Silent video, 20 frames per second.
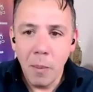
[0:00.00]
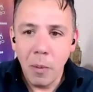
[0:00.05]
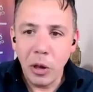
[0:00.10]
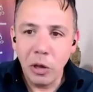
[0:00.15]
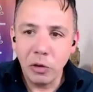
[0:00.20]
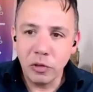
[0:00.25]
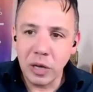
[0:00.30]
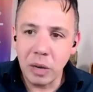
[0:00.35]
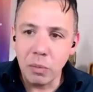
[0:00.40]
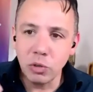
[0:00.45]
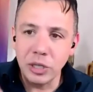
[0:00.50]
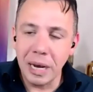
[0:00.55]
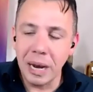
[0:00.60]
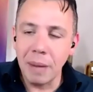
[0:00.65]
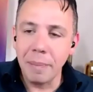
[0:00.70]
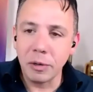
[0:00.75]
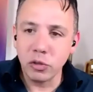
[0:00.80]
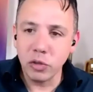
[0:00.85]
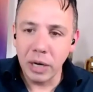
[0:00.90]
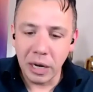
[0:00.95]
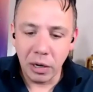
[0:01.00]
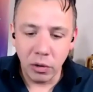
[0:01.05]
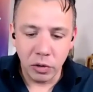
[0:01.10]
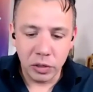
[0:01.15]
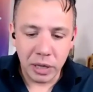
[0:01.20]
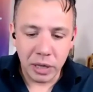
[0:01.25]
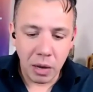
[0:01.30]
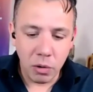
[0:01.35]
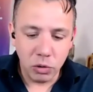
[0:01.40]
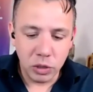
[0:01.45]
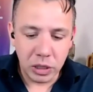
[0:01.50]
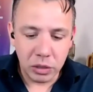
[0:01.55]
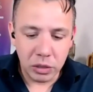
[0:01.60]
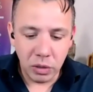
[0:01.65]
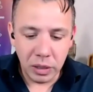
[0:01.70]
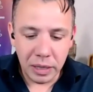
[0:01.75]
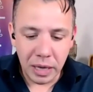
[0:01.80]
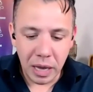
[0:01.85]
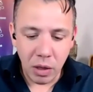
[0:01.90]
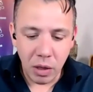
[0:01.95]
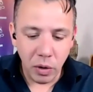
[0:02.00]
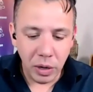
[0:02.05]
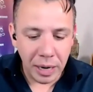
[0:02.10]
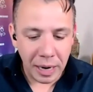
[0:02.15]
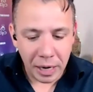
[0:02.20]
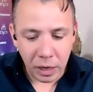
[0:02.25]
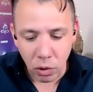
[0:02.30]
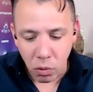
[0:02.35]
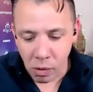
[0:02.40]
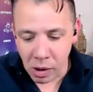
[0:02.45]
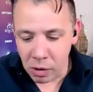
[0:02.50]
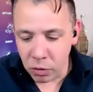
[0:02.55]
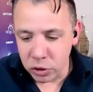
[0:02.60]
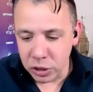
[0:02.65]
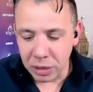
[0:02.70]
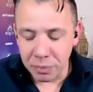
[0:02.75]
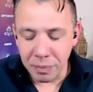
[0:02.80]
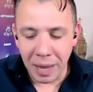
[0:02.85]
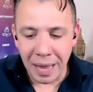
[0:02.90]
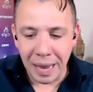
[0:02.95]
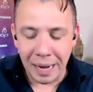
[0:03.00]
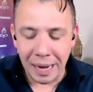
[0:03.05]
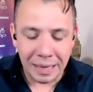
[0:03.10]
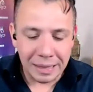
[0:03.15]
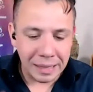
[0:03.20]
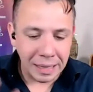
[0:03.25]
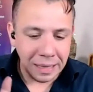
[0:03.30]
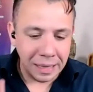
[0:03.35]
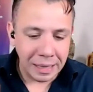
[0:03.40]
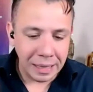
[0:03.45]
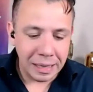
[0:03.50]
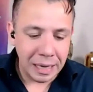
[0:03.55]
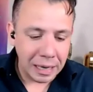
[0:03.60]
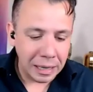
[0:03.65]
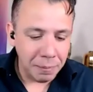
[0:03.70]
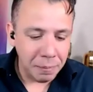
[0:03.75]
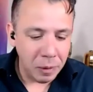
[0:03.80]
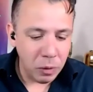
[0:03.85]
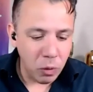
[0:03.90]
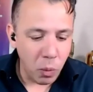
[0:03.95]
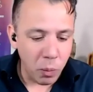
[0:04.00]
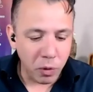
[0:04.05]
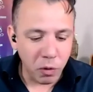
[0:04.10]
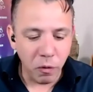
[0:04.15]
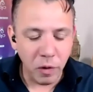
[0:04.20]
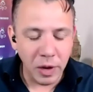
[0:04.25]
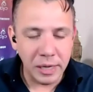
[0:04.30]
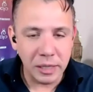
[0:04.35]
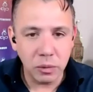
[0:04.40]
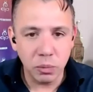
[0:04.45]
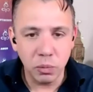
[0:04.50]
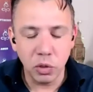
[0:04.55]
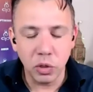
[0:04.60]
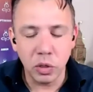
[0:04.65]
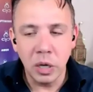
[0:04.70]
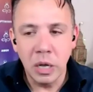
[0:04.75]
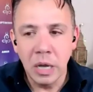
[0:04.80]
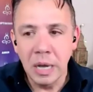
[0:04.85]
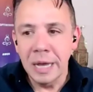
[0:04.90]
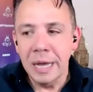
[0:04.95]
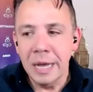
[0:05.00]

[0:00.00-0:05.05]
Pues yo sé que muchas de las personas que nos están escuchando el día de hoy, las que nos van a escuchar más adelante, las que están en vivo por Facebook,